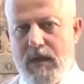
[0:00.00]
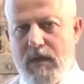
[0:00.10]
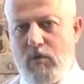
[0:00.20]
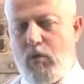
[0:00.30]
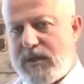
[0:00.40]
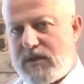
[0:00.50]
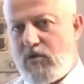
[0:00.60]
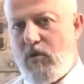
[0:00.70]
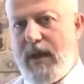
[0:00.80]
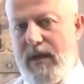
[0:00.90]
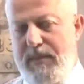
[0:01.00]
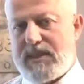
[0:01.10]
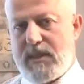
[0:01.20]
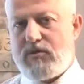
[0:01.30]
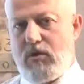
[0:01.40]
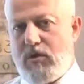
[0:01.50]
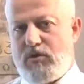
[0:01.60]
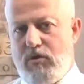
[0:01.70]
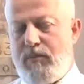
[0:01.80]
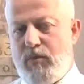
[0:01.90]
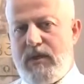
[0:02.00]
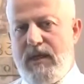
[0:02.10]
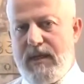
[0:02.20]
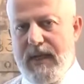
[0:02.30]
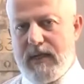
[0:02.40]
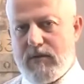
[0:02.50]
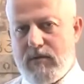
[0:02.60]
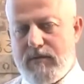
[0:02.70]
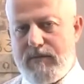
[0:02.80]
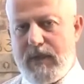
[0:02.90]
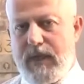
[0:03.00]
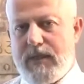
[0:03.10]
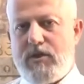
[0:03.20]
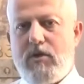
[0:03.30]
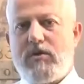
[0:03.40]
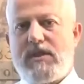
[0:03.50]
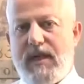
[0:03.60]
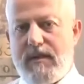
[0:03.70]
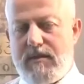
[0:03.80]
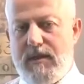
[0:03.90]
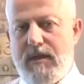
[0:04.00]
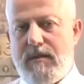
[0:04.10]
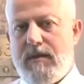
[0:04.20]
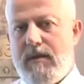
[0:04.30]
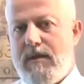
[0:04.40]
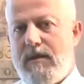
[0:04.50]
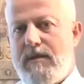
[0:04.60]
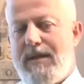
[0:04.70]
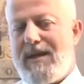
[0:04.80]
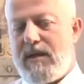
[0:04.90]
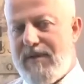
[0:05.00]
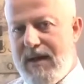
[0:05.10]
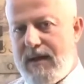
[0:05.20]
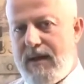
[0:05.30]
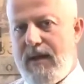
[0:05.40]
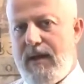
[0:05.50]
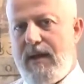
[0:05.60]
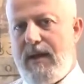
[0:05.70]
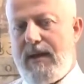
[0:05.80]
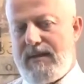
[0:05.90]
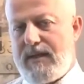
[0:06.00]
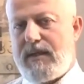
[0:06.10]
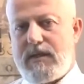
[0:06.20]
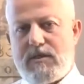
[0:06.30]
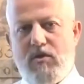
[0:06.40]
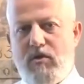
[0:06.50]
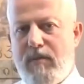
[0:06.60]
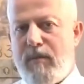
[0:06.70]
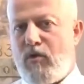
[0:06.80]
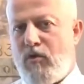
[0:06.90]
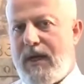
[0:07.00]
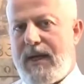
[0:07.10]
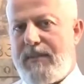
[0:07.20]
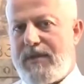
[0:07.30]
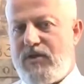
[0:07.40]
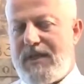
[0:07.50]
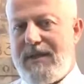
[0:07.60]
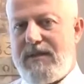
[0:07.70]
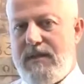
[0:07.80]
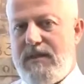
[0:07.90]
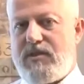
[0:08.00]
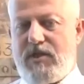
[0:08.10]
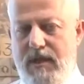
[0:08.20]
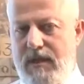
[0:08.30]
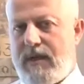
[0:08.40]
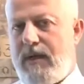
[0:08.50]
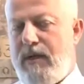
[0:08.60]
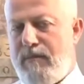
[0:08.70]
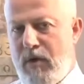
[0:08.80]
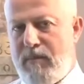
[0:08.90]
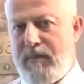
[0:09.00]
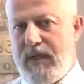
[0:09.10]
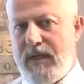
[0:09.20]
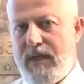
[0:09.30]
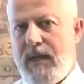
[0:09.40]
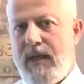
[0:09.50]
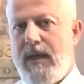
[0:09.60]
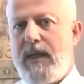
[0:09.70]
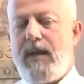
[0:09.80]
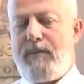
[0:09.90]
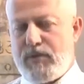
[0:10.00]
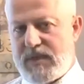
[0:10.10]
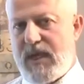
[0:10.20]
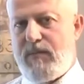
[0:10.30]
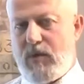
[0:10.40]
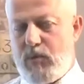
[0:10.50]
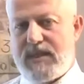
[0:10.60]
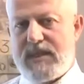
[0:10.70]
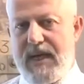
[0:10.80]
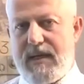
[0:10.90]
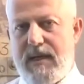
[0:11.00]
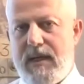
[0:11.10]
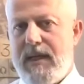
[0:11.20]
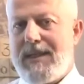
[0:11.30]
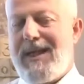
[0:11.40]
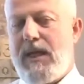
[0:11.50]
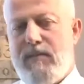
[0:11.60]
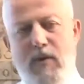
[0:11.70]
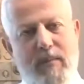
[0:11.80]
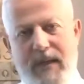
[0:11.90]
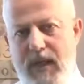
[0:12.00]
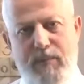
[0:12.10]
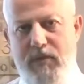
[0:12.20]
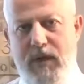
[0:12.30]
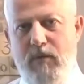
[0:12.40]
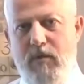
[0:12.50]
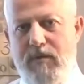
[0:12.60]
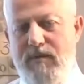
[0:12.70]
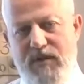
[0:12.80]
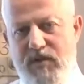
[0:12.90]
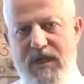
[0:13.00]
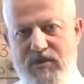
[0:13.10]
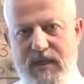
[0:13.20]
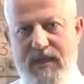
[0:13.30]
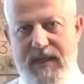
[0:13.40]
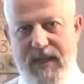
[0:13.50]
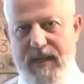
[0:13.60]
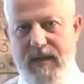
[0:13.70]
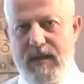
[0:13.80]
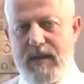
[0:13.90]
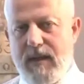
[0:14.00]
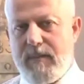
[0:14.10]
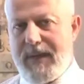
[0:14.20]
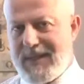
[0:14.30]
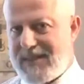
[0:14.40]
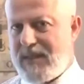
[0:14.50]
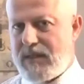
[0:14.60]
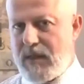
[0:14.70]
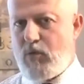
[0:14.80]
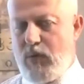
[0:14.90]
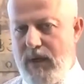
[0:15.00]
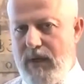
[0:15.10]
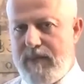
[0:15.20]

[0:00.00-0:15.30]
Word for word: Questo è il passaggio logico più delicato che ci consente di arrivare al Red Nazionem con la capacità di discernere l'immobile che possiamo acquistare dall'immobile che potremo invece lasciare andare per essere tranquilli.